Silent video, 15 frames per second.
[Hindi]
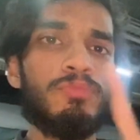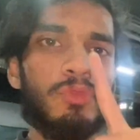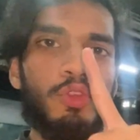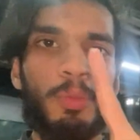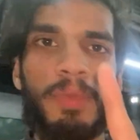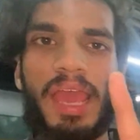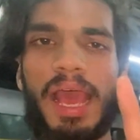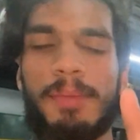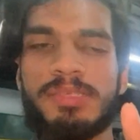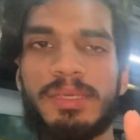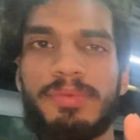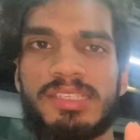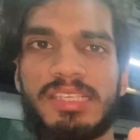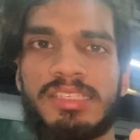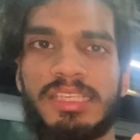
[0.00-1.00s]
तो मैं आप
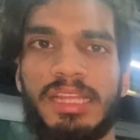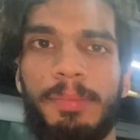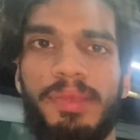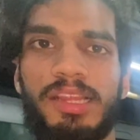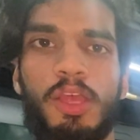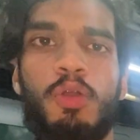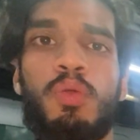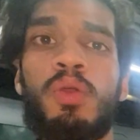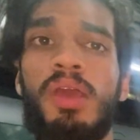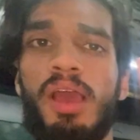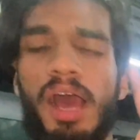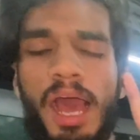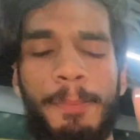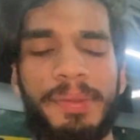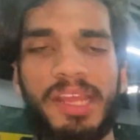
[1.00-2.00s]
सभी से सीधा मिलता हूँ
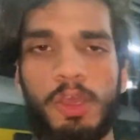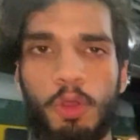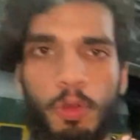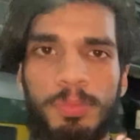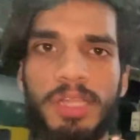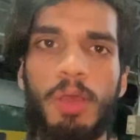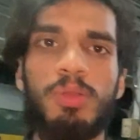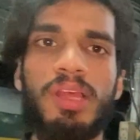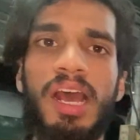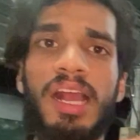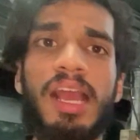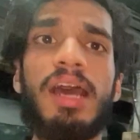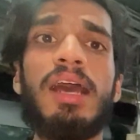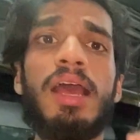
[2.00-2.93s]
अपने होम टाउन अका